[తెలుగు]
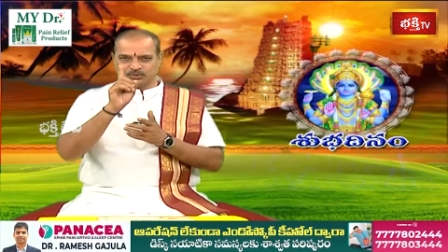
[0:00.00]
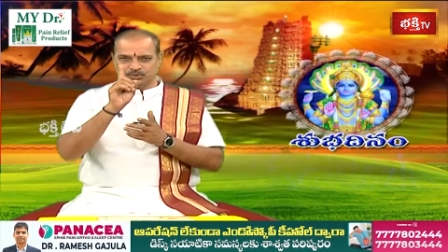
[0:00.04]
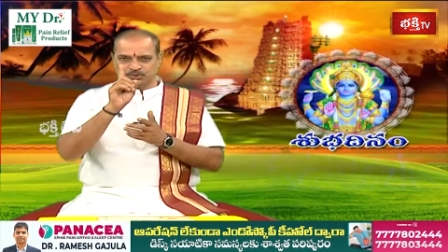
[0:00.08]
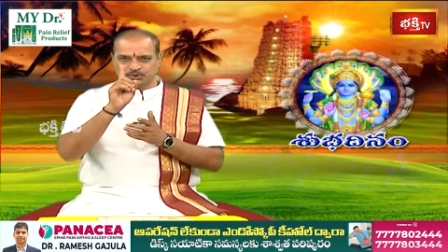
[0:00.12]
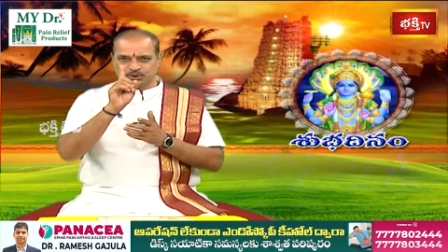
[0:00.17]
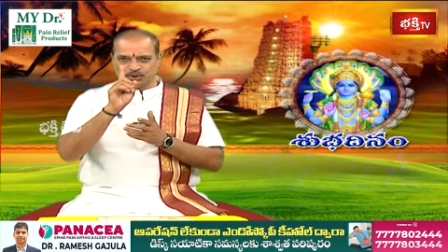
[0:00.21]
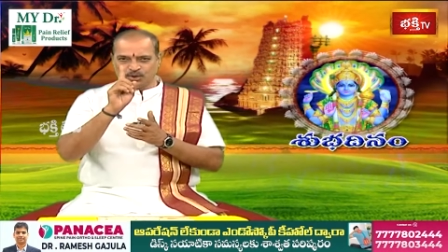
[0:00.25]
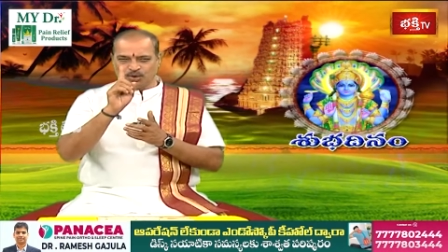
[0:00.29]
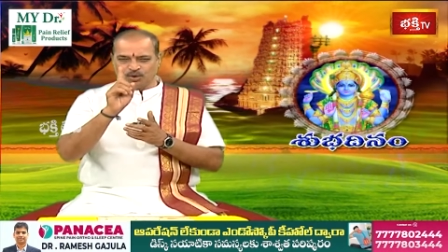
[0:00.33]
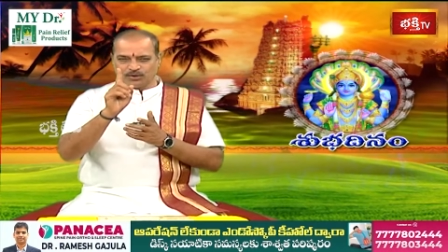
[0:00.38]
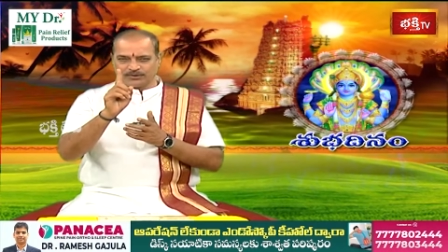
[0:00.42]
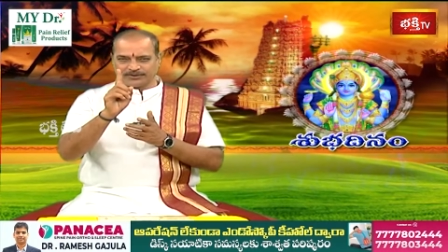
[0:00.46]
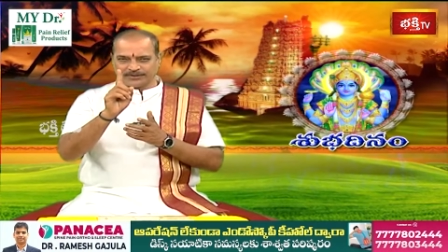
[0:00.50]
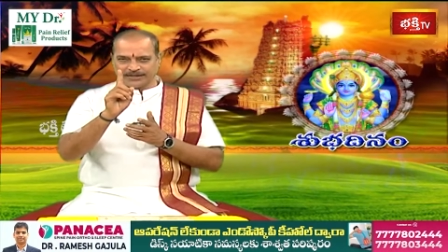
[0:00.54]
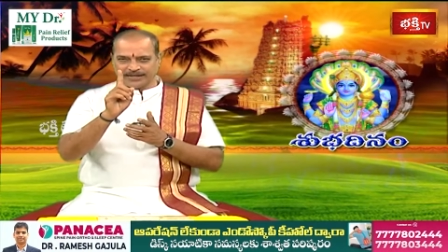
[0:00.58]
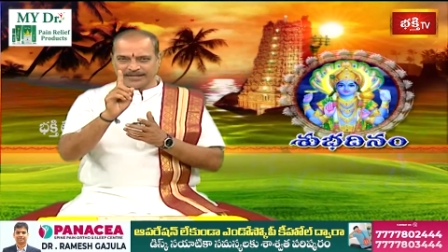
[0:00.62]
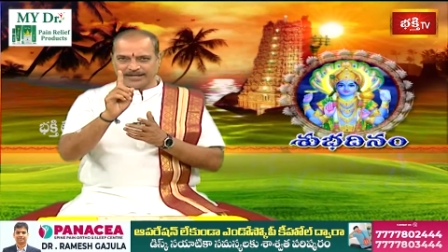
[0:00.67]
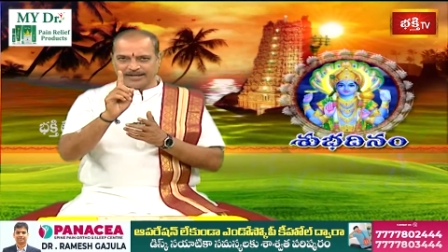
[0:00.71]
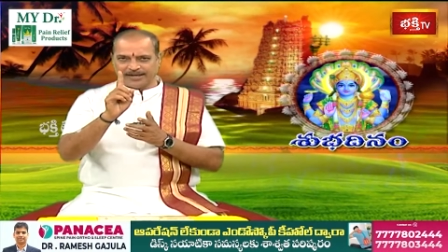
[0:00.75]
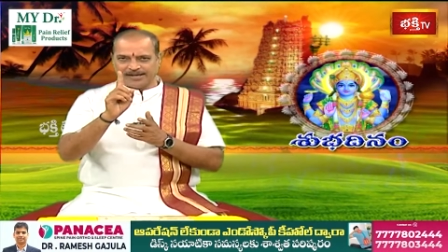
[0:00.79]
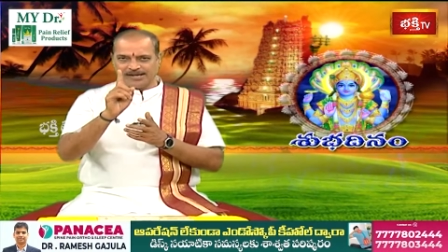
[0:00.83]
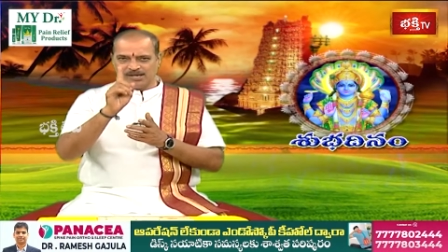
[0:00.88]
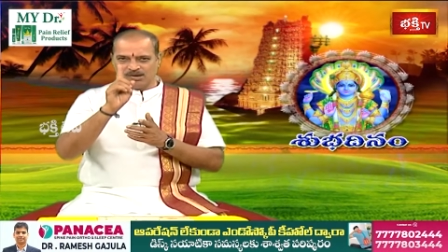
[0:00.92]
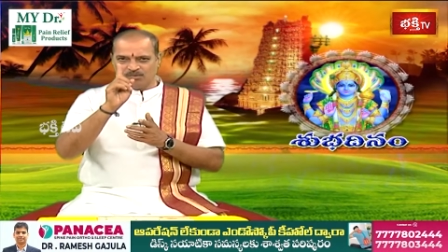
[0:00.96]
జ్యోతి
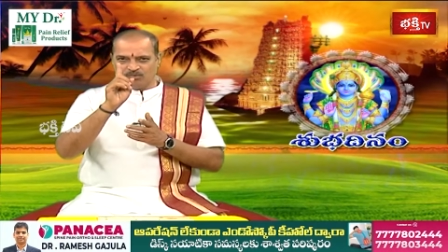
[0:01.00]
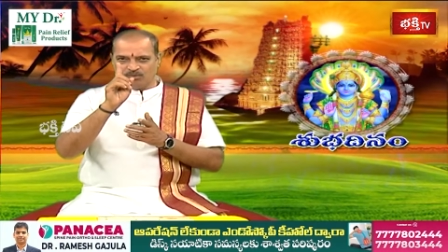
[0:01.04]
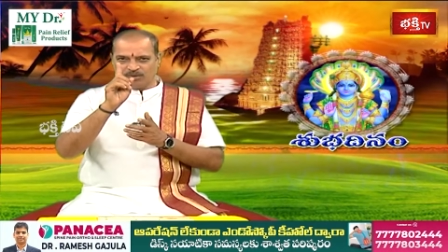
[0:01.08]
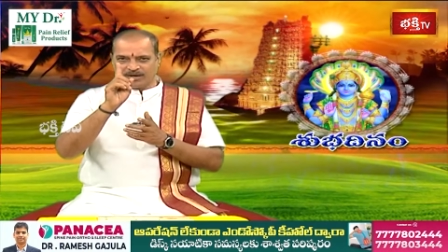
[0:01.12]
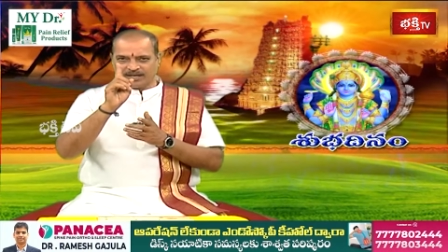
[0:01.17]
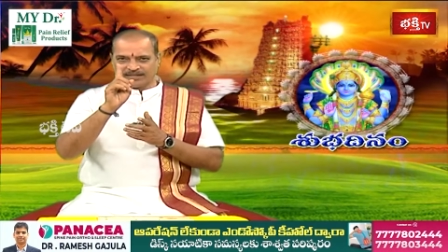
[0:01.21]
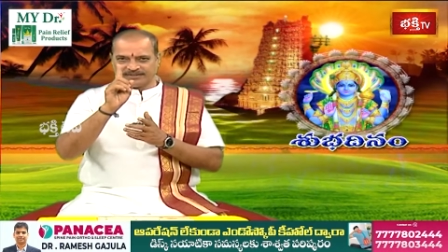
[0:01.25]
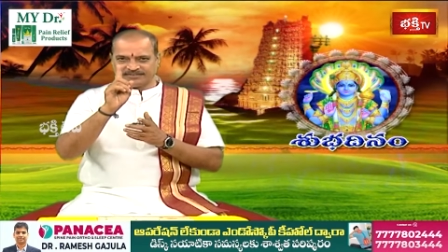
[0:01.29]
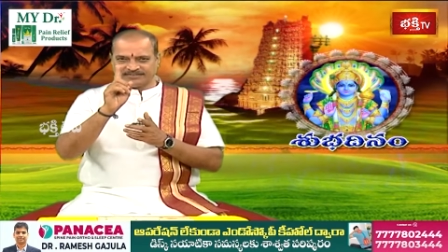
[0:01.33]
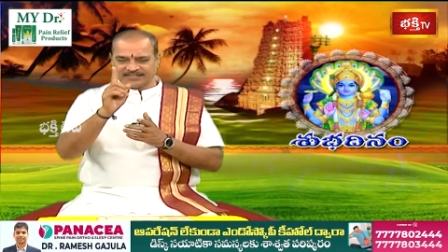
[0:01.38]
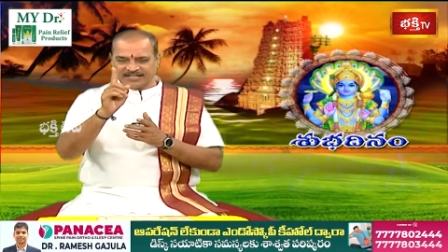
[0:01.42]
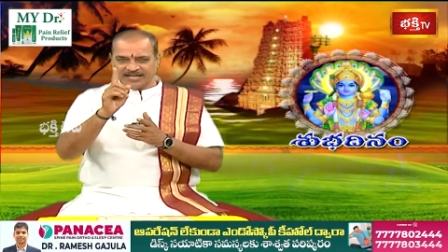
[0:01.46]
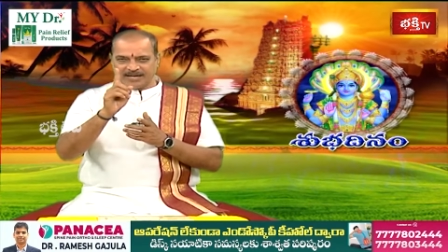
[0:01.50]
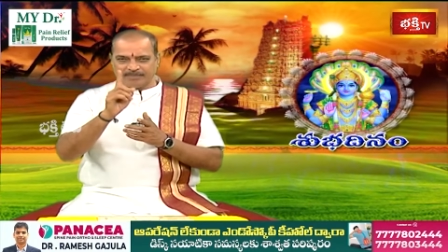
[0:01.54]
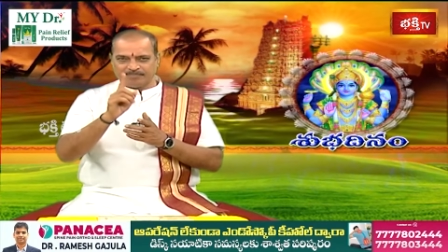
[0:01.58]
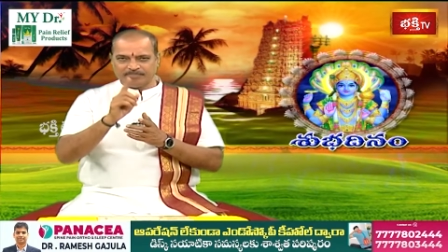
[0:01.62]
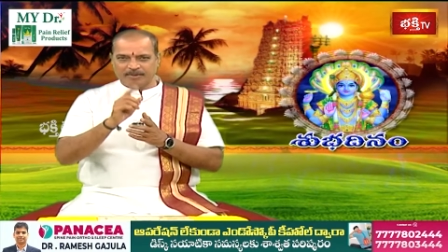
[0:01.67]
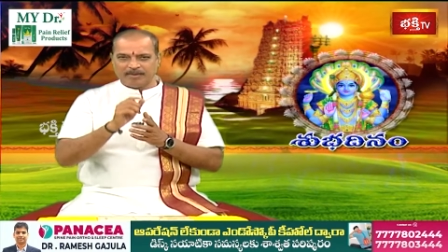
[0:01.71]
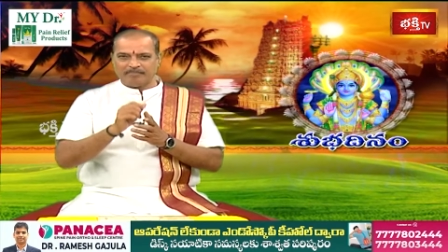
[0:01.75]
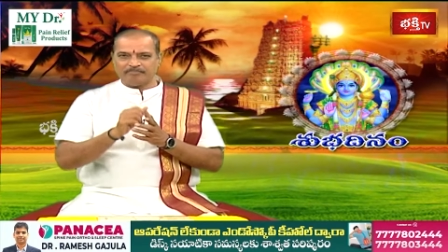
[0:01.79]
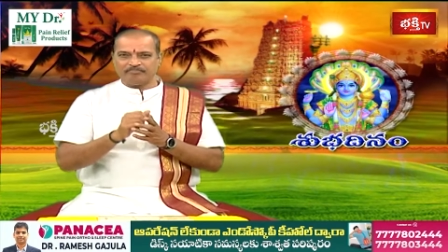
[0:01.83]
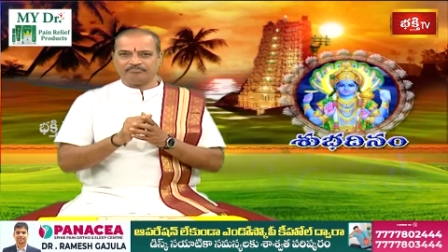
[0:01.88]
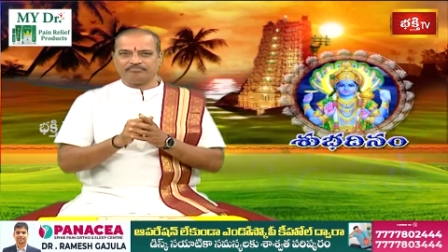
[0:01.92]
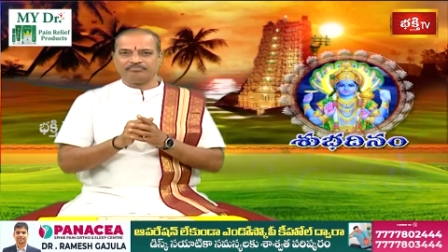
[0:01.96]
ఒక
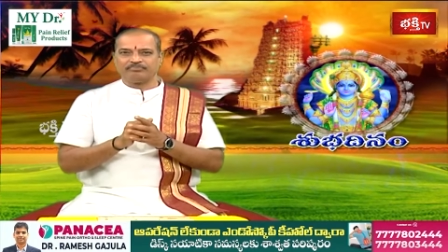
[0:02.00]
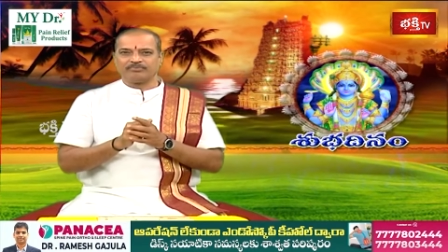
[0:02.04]
దీపం